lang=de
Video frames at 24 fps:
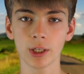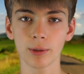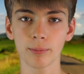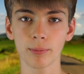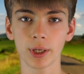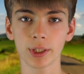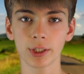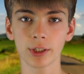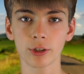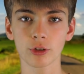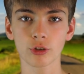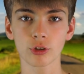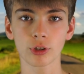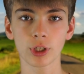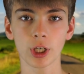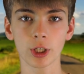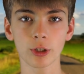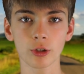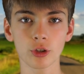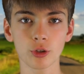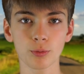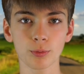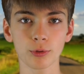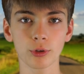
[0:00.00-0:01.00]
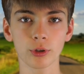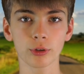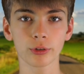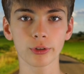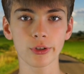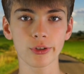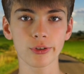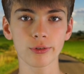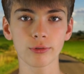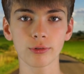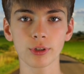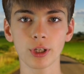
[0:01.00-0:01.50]
Bei der schon
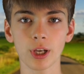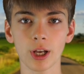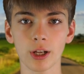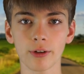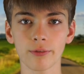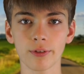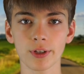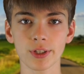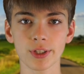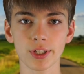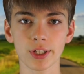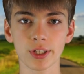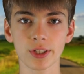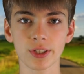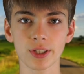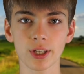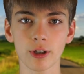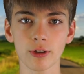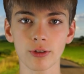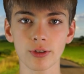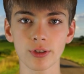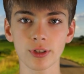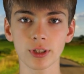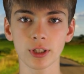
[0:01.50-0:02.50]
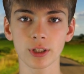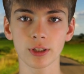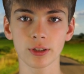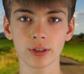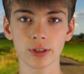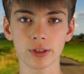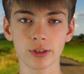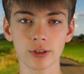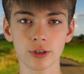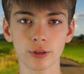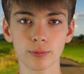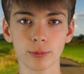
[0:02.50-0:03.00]
angesprochenen Sony Alpha 6000
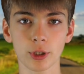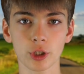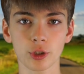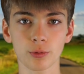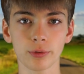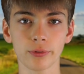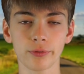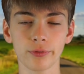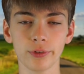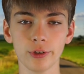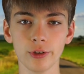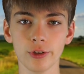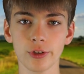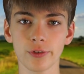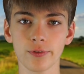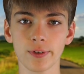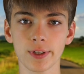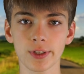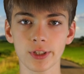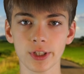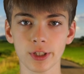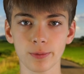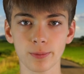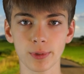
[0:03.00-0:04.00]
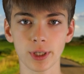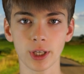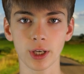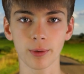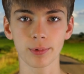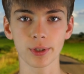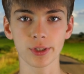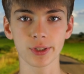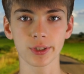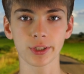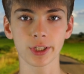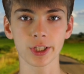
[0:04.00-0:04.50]
sind zum Beispiel 24
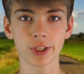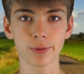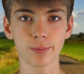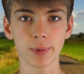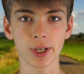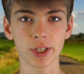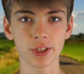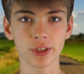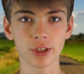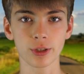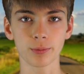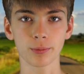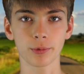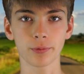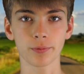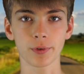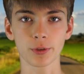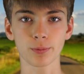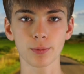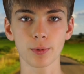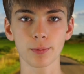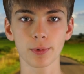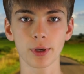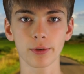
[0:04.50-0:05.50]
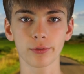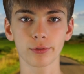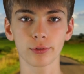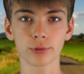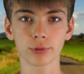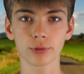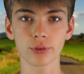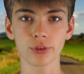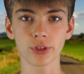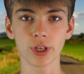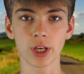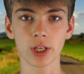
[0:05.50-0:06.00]
Megapixel das Maximum, was man bei
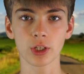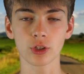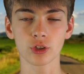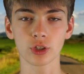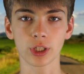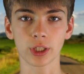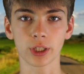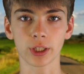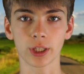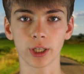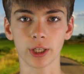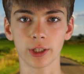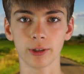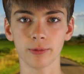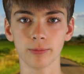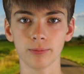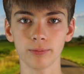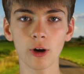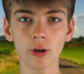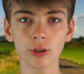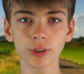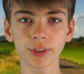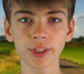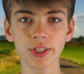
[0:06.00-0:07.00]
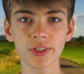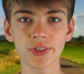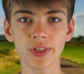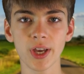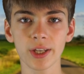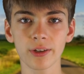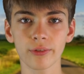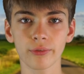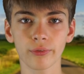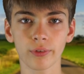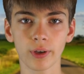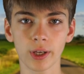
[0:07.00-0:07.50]
Fotos einstellen kann. Auch das
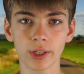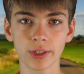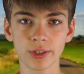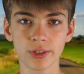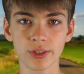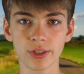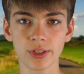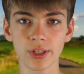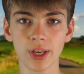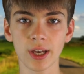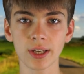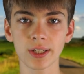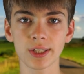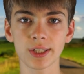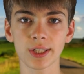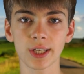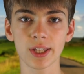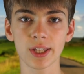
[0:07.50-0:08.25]
Seitenverhältnis ist eigentlich